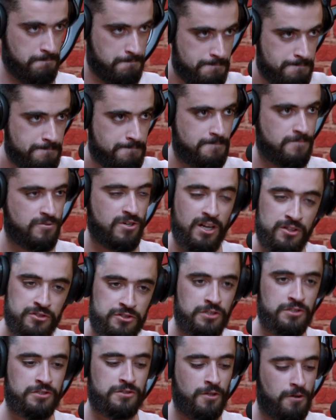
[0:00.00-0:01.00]
é muito legal. Não
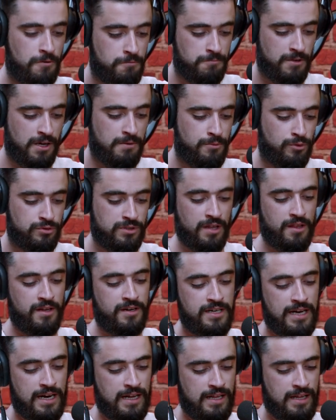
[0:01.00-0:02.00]
disso, não dá uma montada
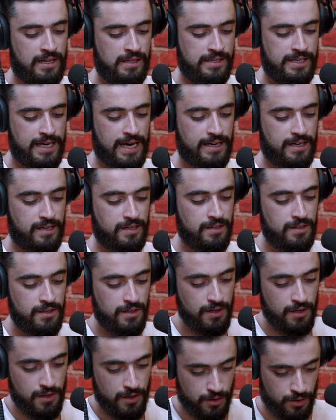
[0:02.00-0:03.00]
a liana.
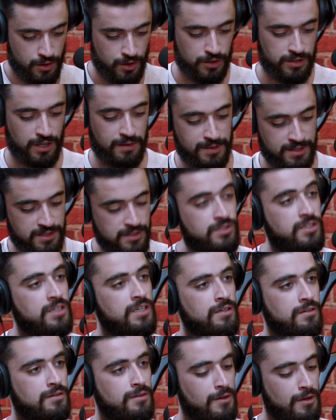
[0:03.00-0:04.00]
Hã? Eu tava... O é
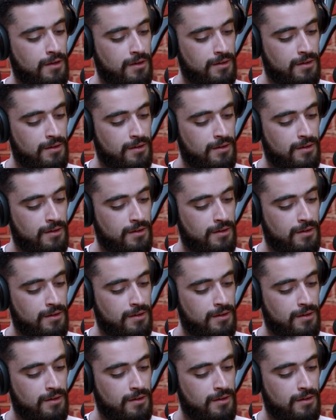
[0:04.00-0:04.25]
que, o que é